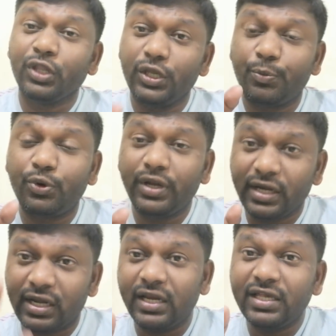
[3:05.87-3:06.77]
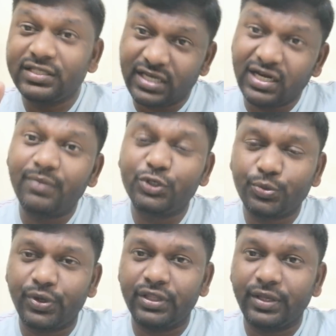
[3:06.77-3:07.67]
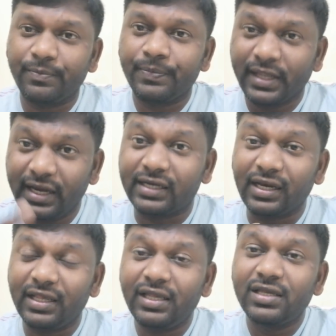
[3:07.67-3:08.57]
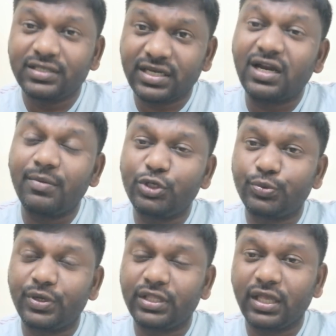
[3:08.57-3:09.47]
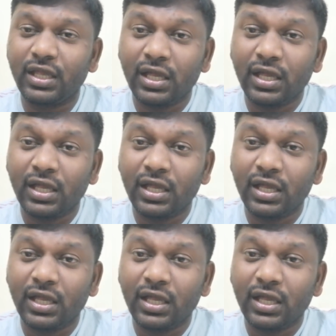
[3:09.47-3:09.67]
ఇప్పుడు ఇటలీ చైనాను మించిపోయింది ఇటలీ చైనాను మించిపోయింది